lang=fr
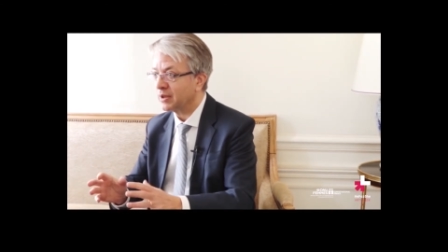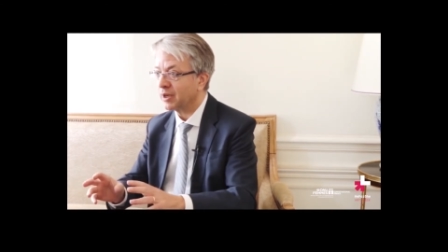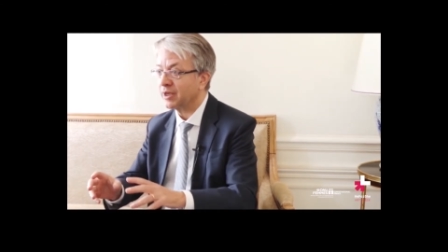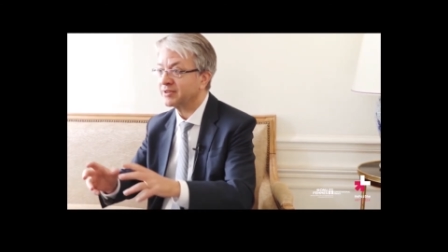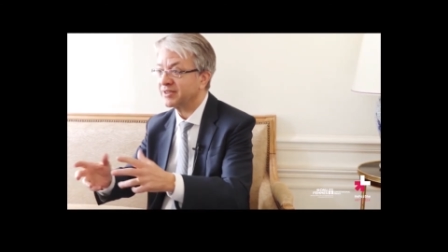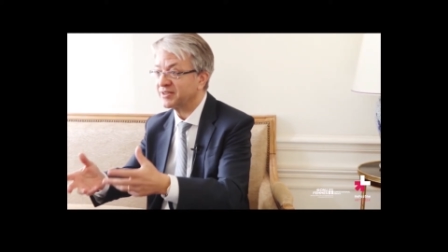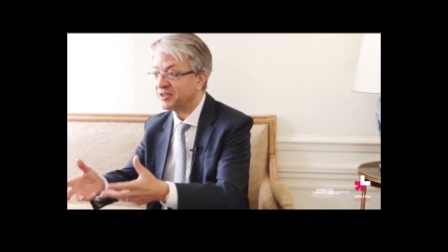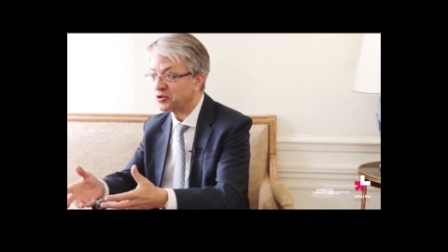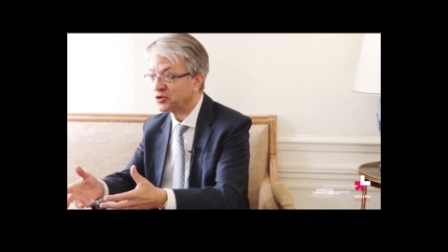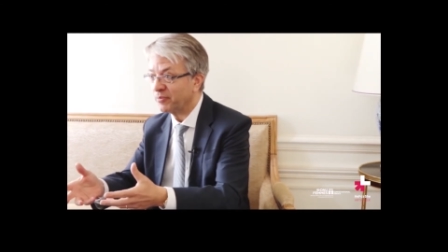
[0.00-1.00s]
Rien que ça, ça
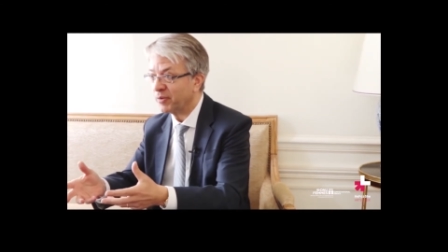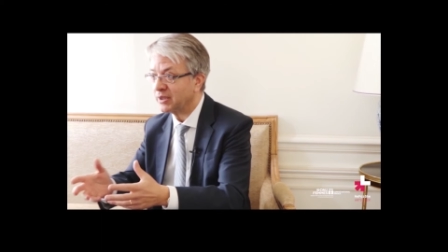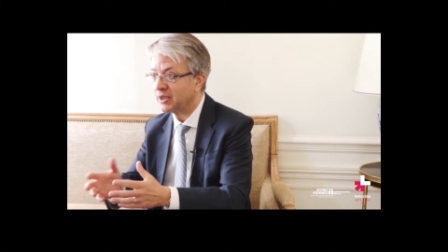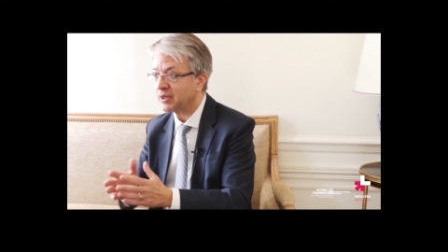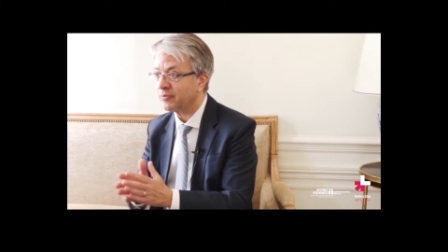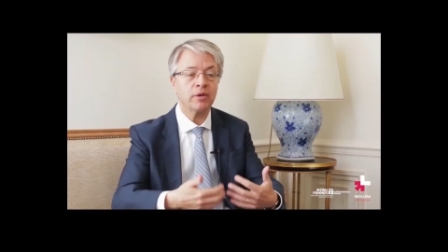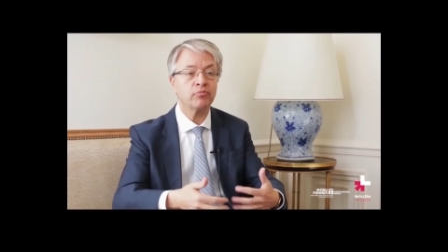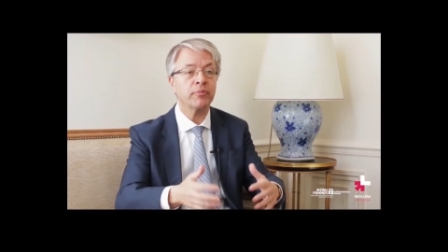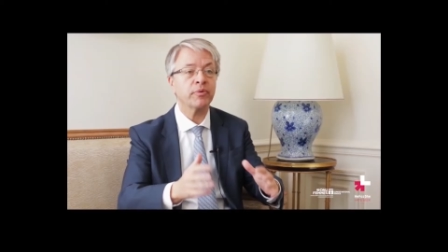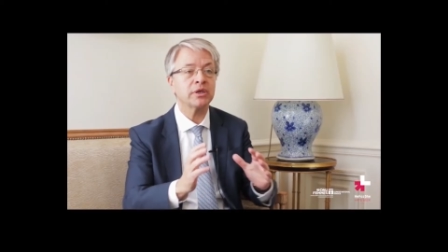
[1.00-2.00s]
change la pratique. Et
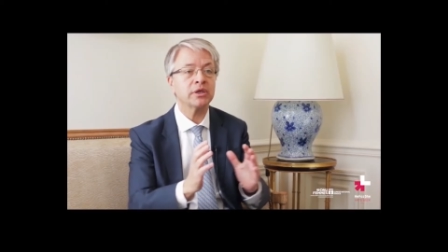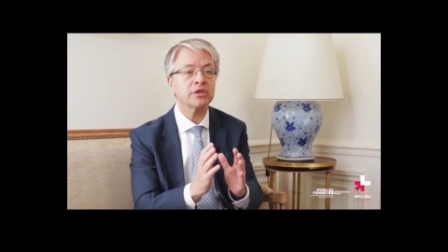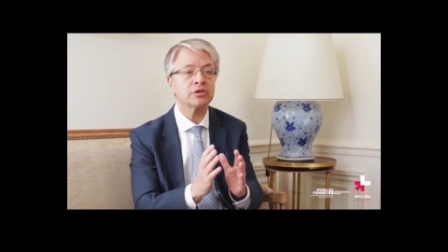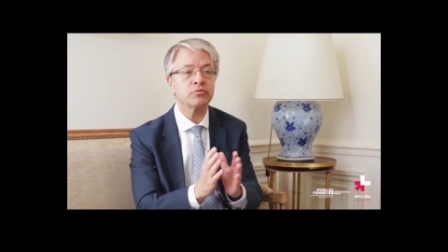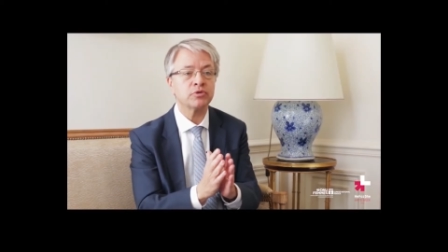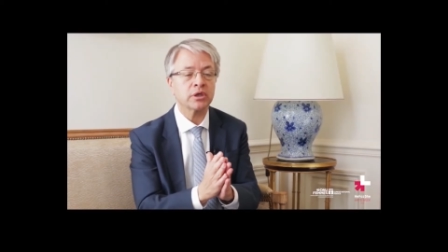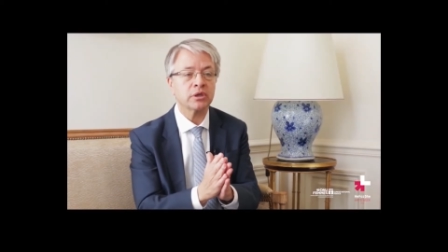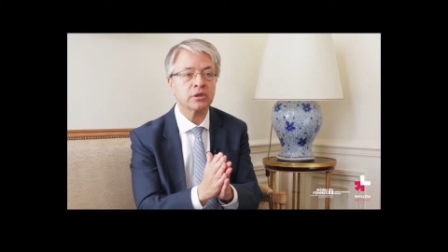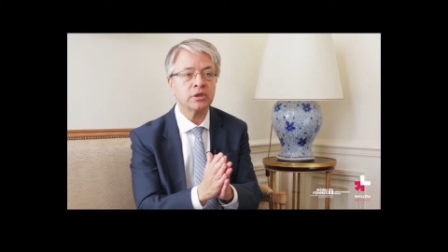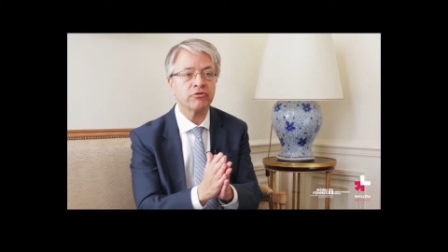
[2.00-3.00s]
puis après, il y a des
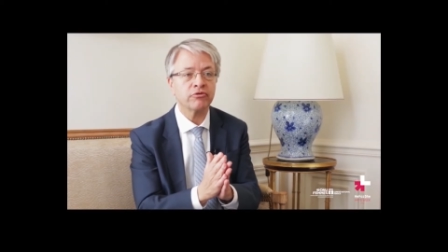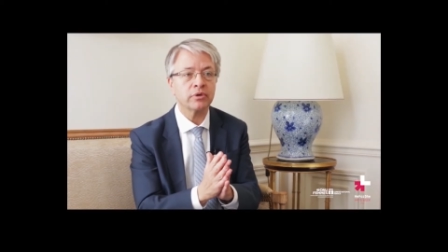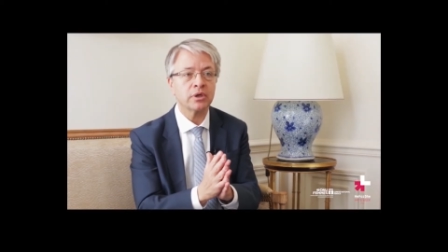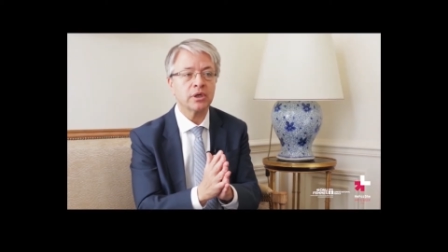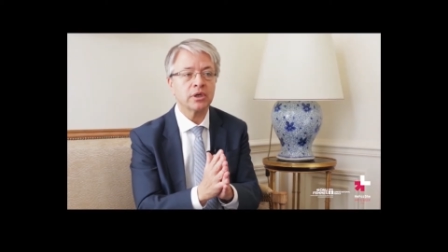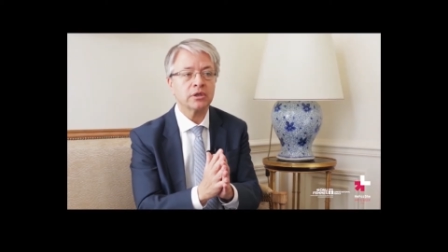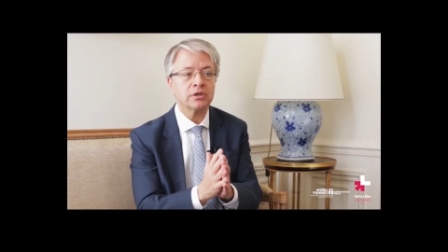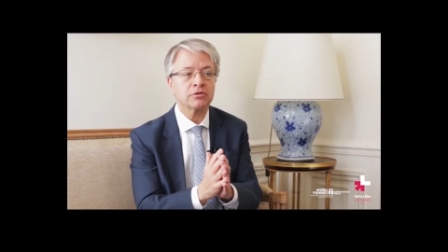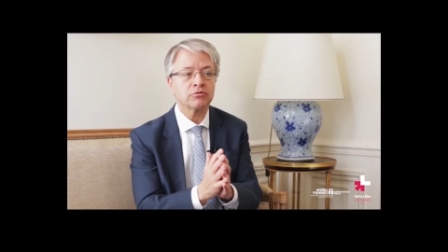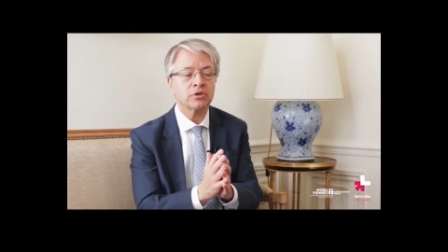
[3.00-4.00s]
objectifs
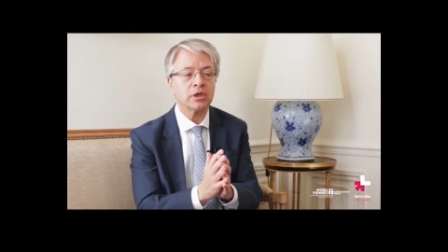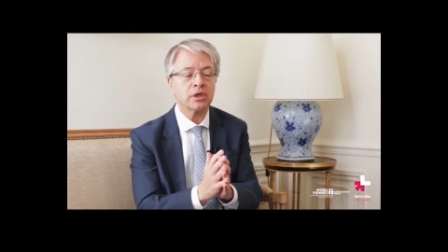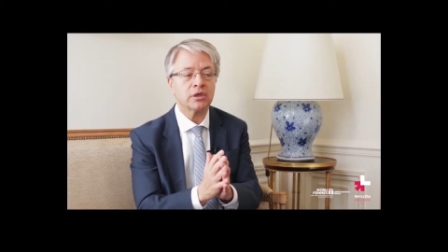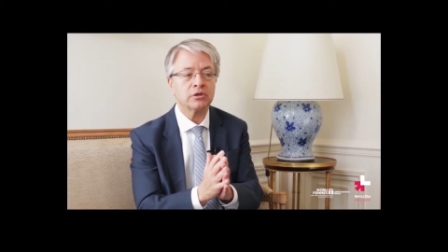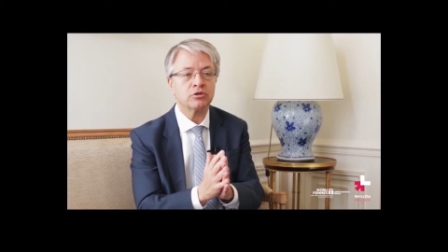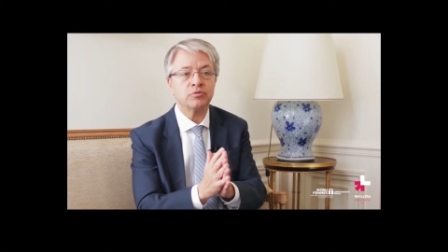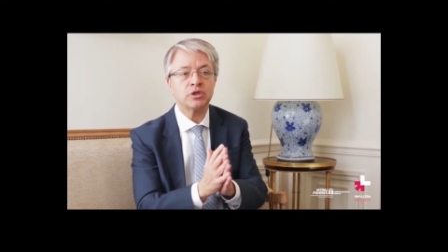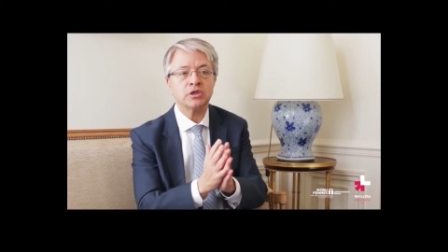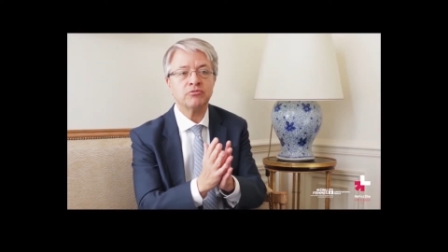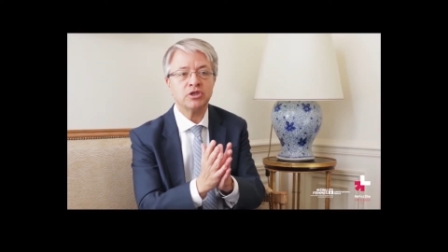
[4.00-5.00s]
qui sont des
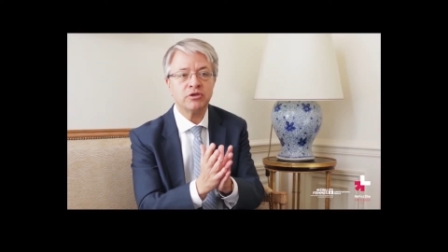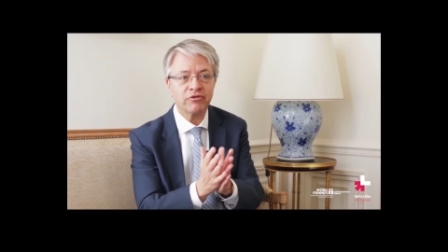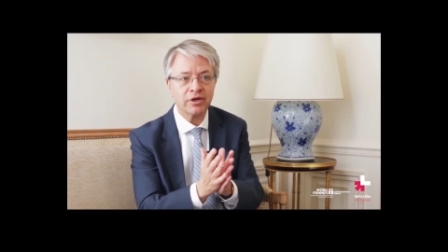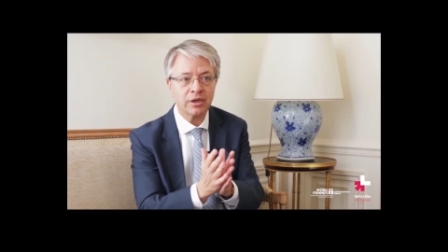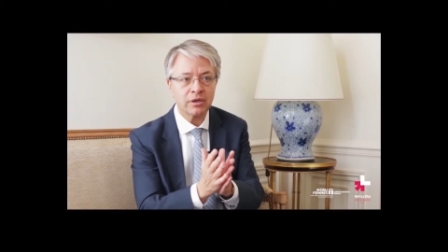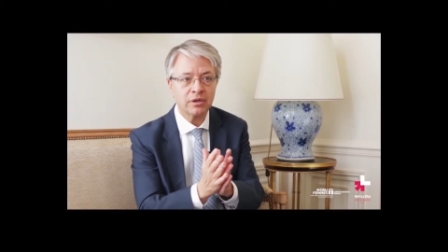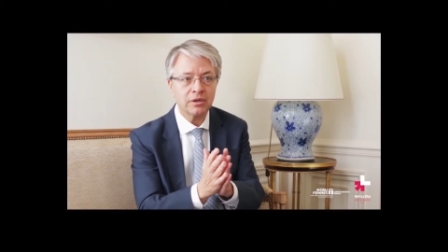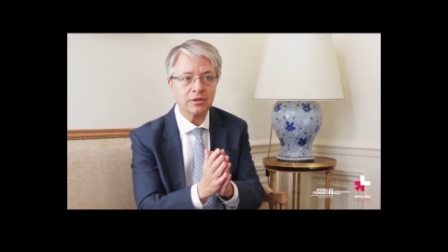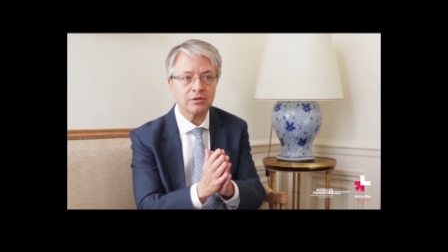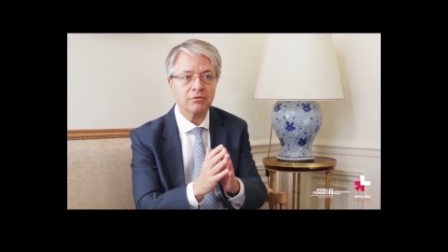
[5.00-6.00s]
objectifs chiffrés,
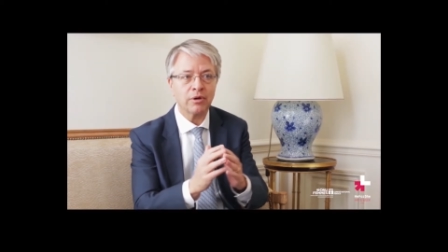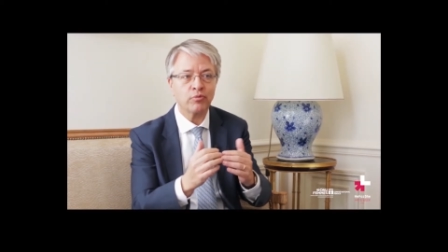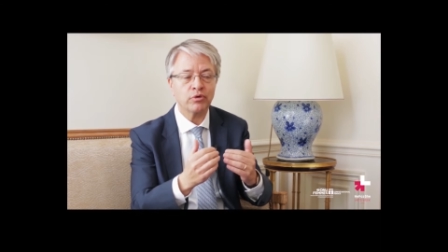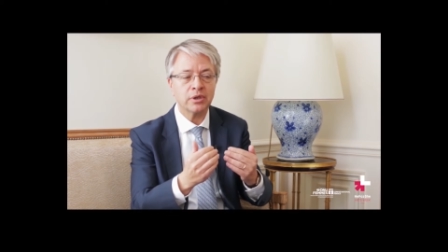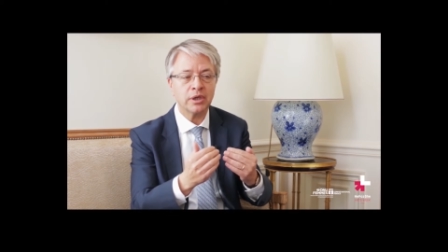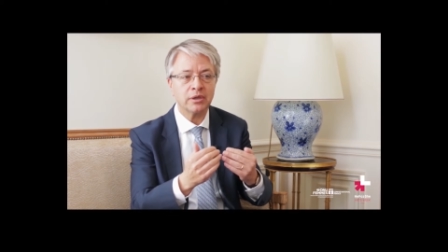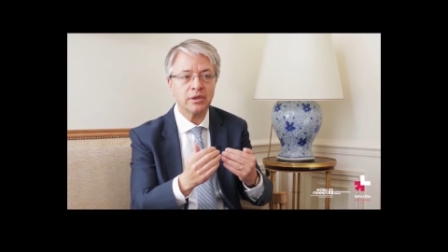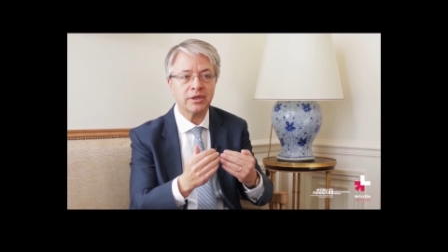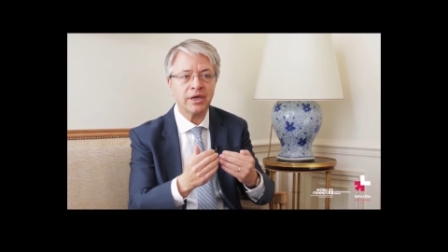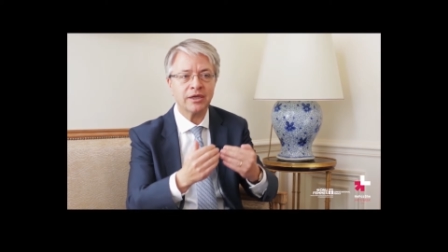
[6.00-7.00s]
qui sont un peu des,
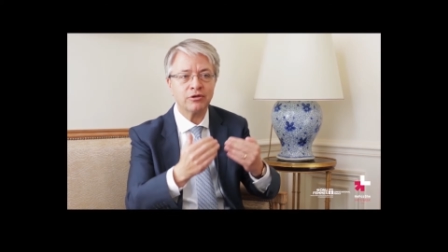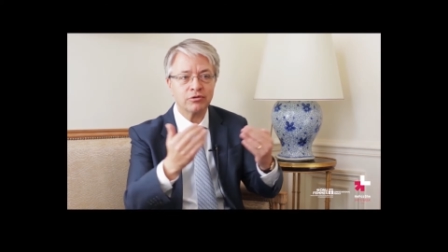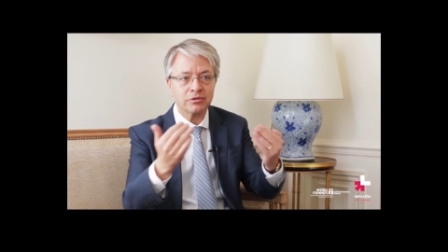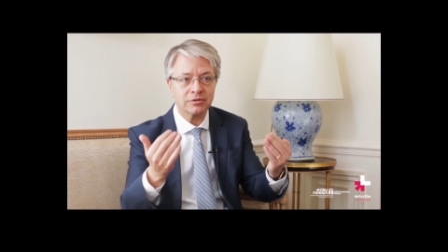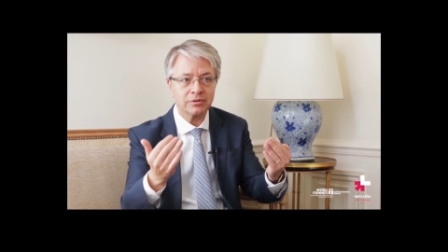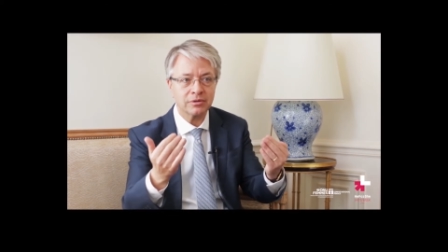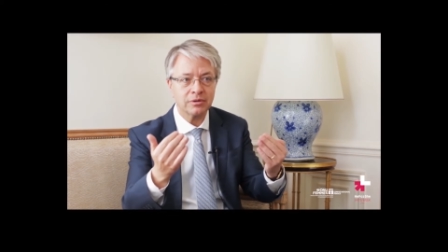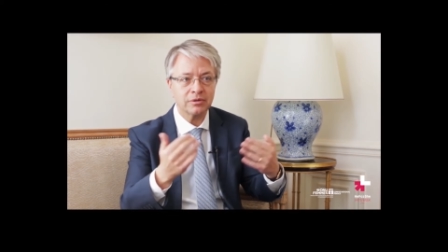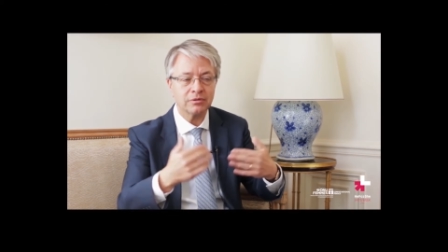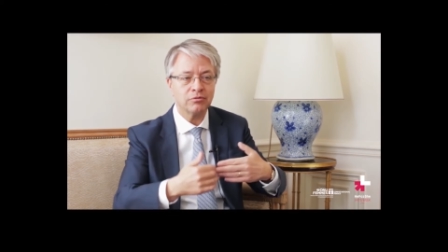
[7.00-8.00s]
guidance
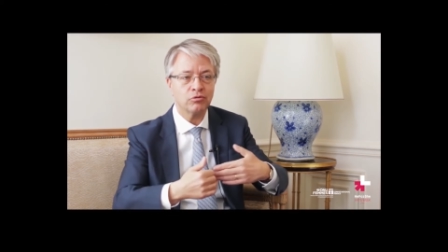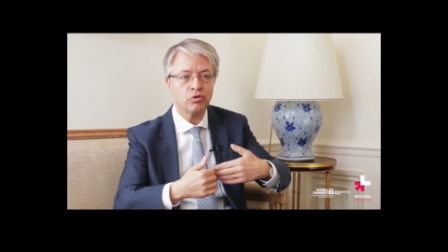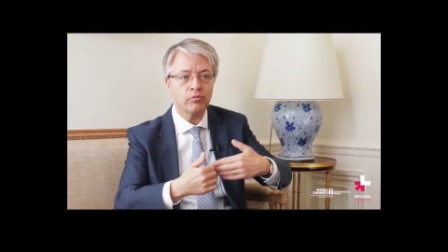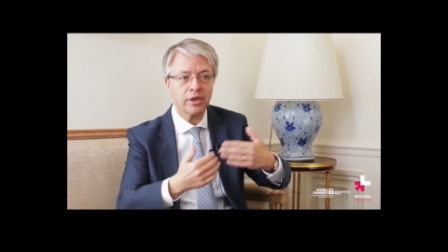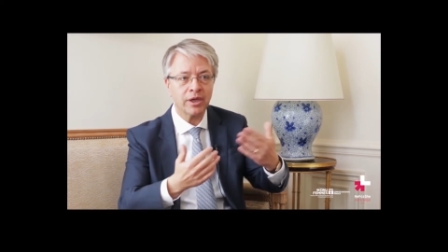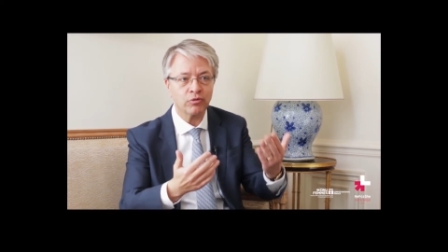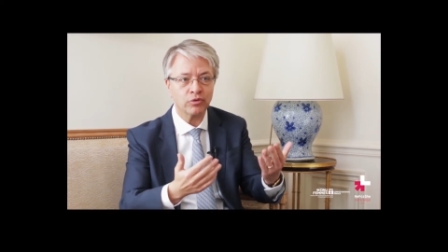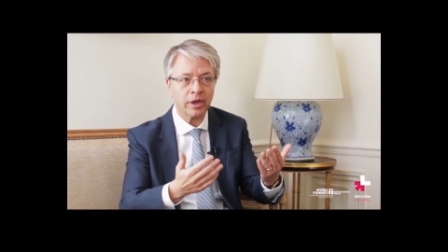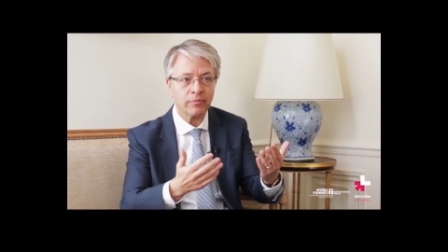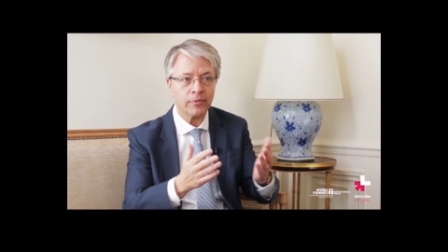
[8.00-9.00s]
de, de moyen long
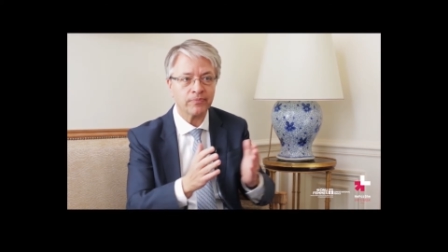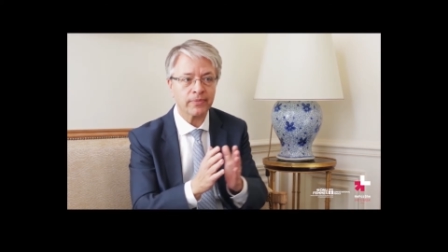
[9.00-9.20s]
terme.